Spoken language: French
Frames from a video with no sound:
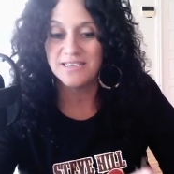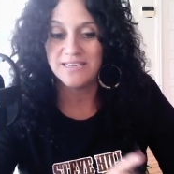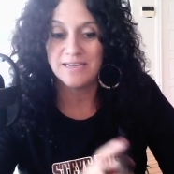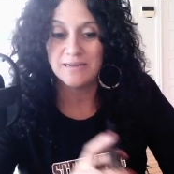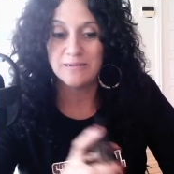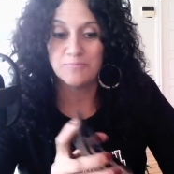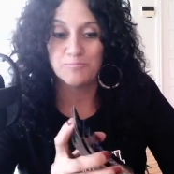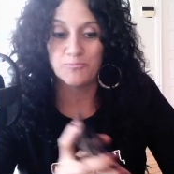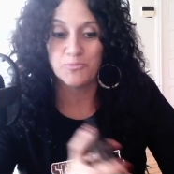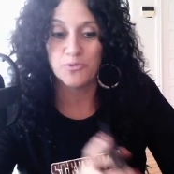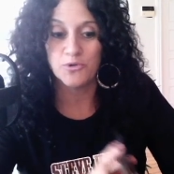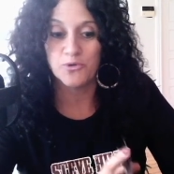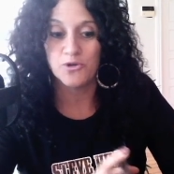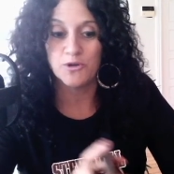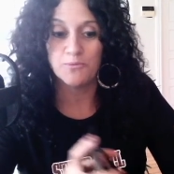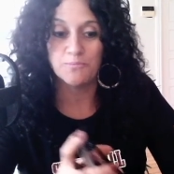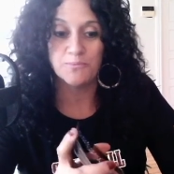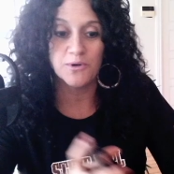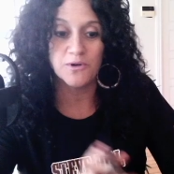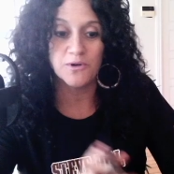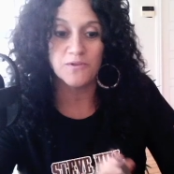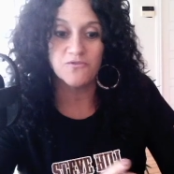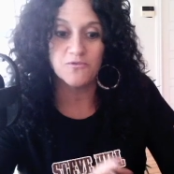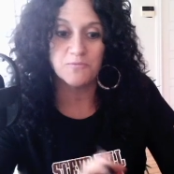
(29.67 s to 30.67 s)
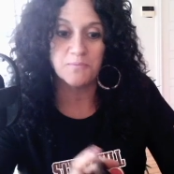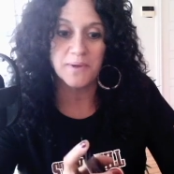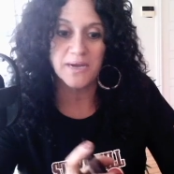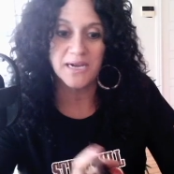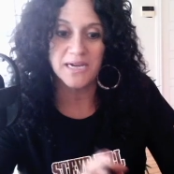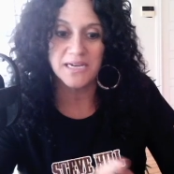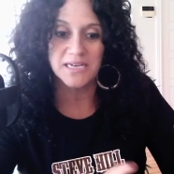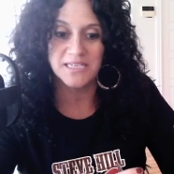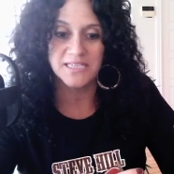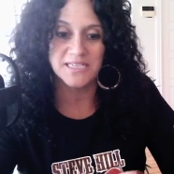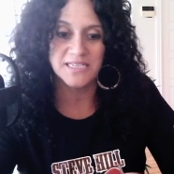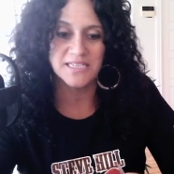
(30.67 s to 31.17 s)
Elle peut ne pas vous
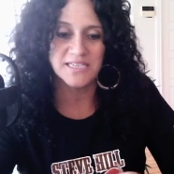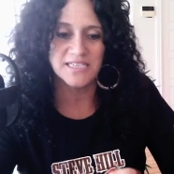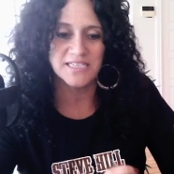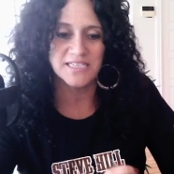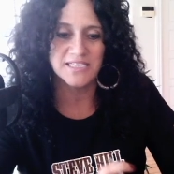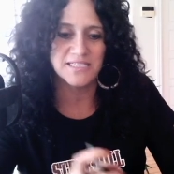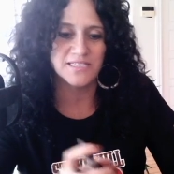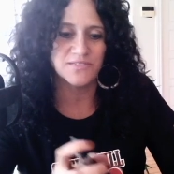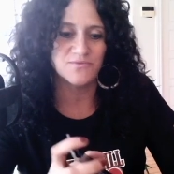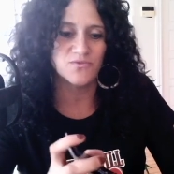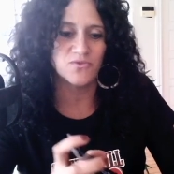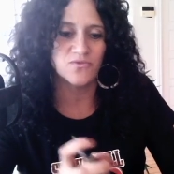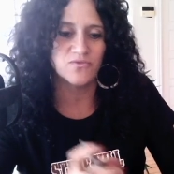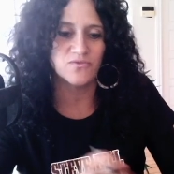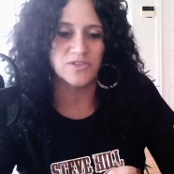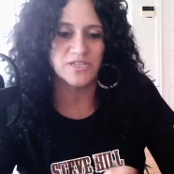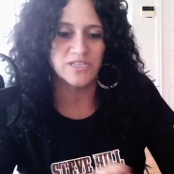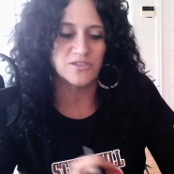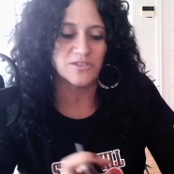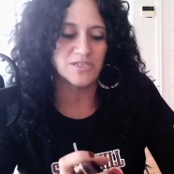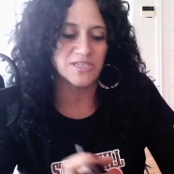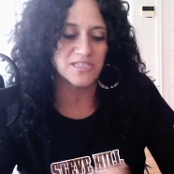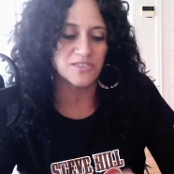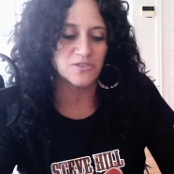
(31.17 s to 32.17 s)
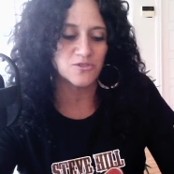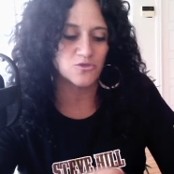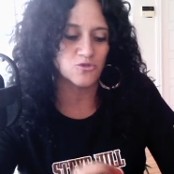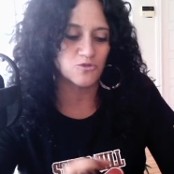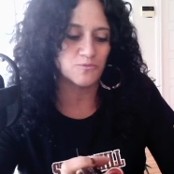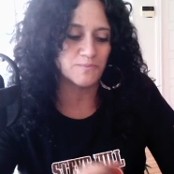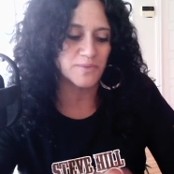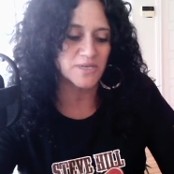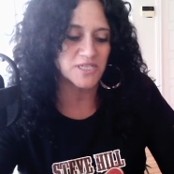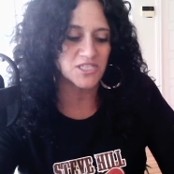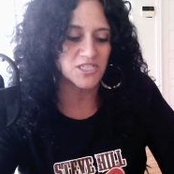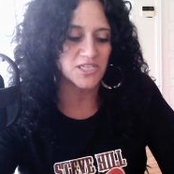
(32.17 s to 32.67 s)
parler. Et si vous voulez une lecture
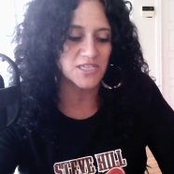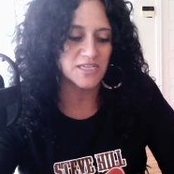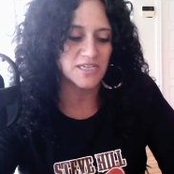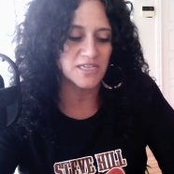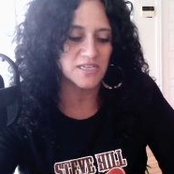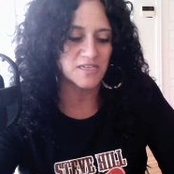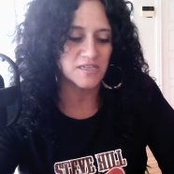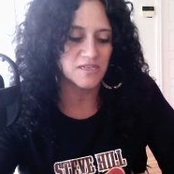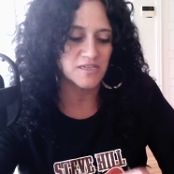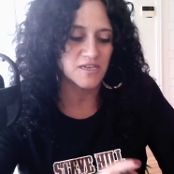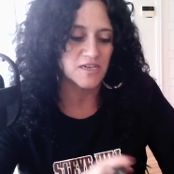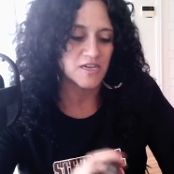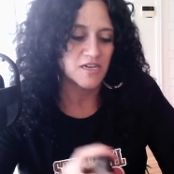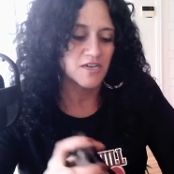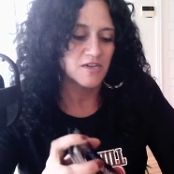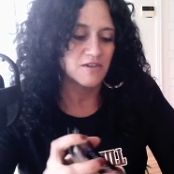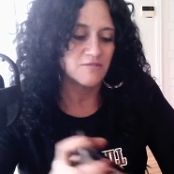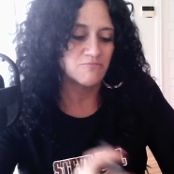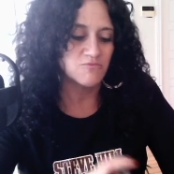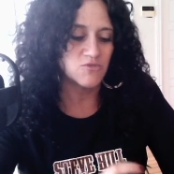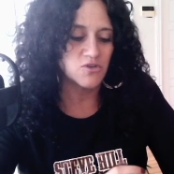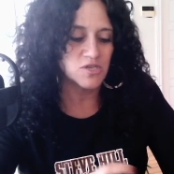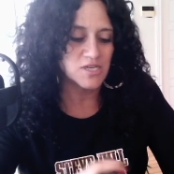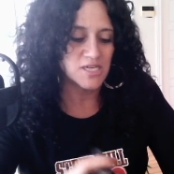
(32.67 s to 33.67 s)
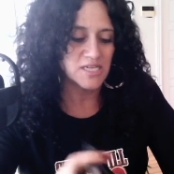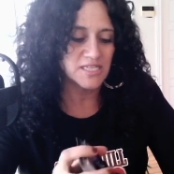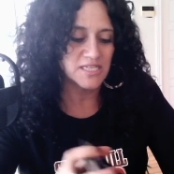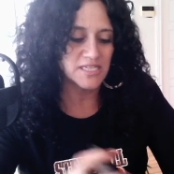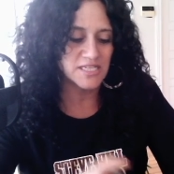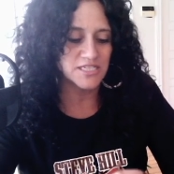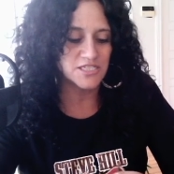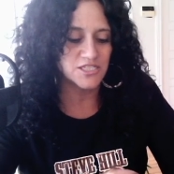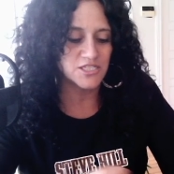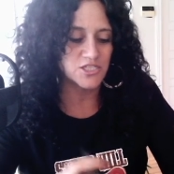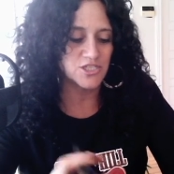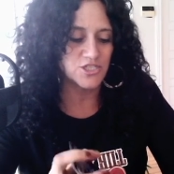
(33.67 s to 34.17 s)
personnelle, mon
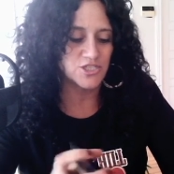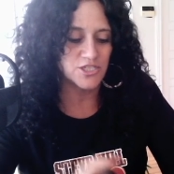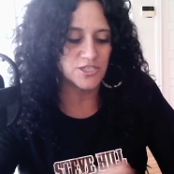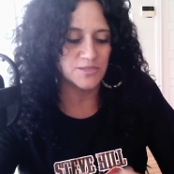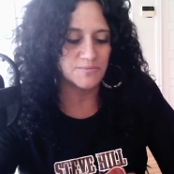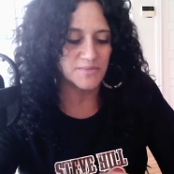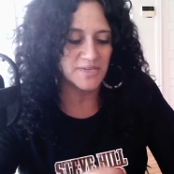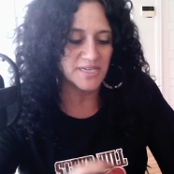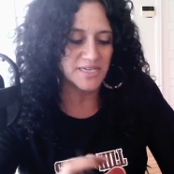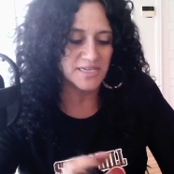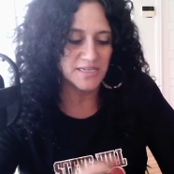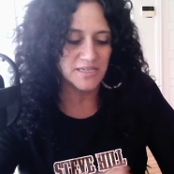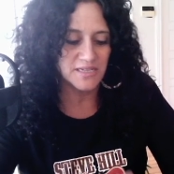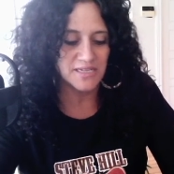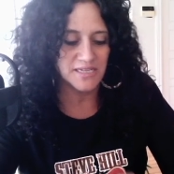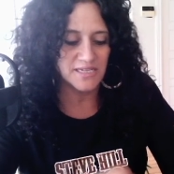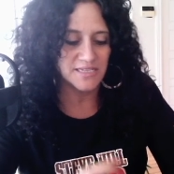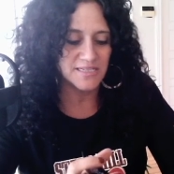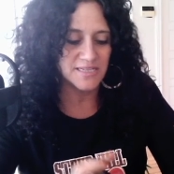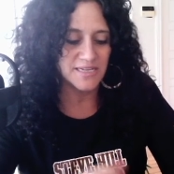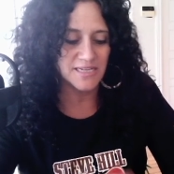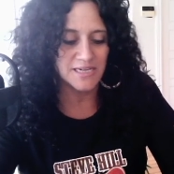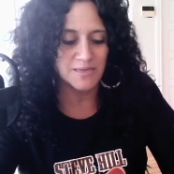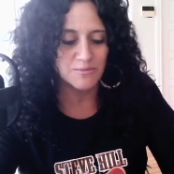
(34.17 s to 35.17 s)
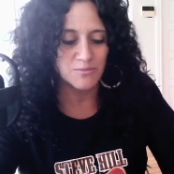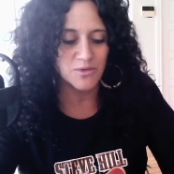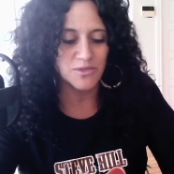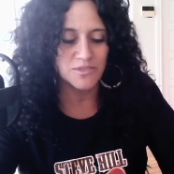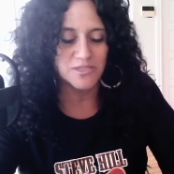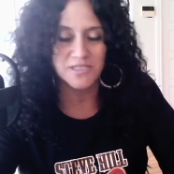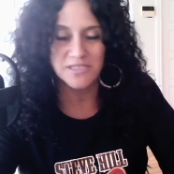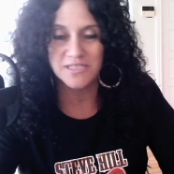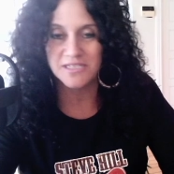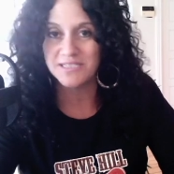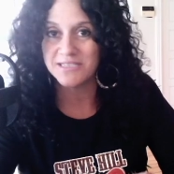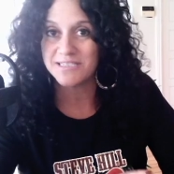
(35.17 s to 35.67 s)
adresse Gmail est dans la barre
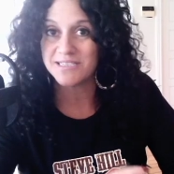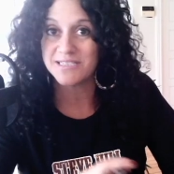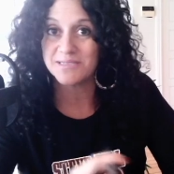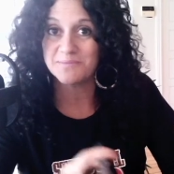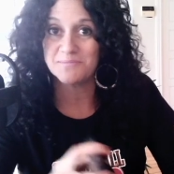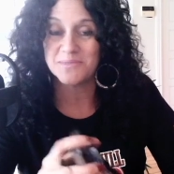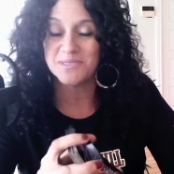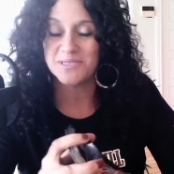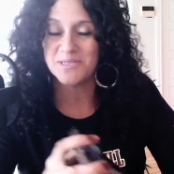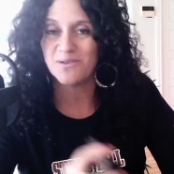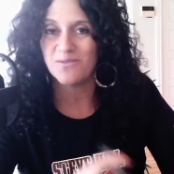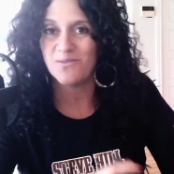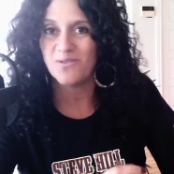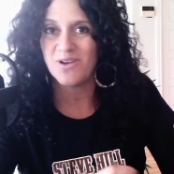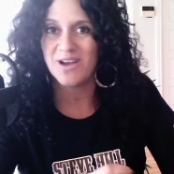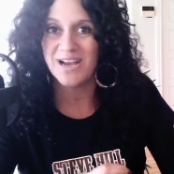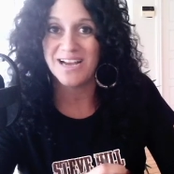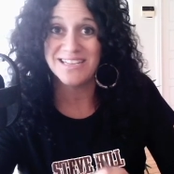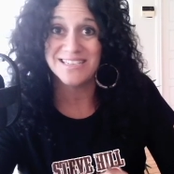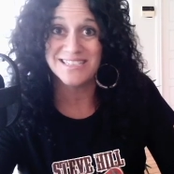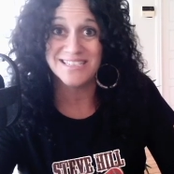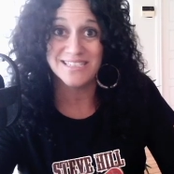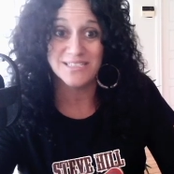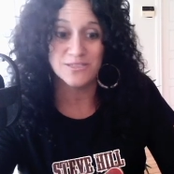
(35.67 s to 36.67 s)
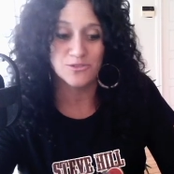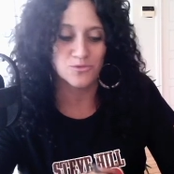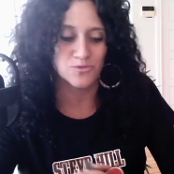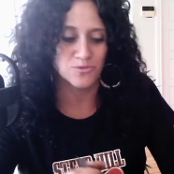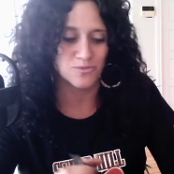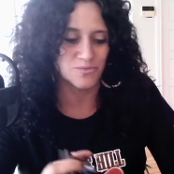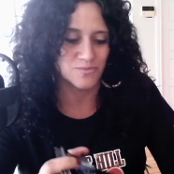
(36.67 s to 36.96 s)
de description en dessous.